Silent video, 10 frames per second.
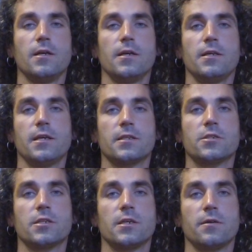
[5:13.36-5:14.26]
Если
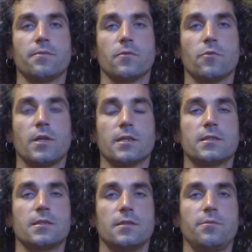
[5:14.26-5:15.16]
же у нас
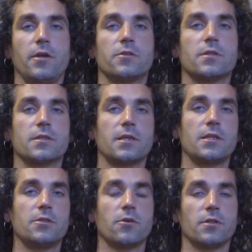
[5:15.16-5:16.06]
имеются
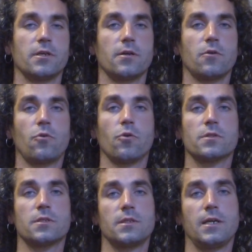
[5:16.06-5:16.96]
загрязненные
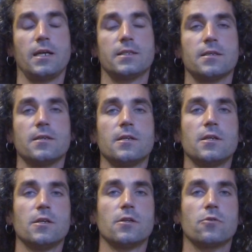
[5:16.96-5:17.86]
хоз яйца,
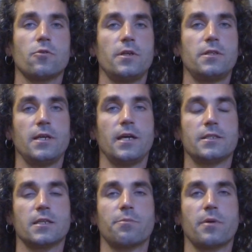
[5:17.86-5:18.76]
то эти
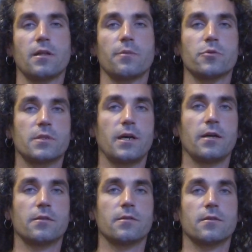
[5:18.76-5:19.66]
яйца, как правило,
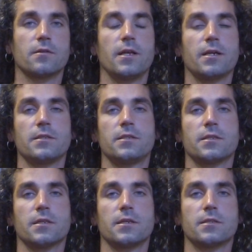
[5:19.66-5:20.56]
пускают э, для
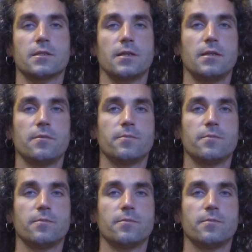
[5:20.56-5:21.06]
кондитерских целей.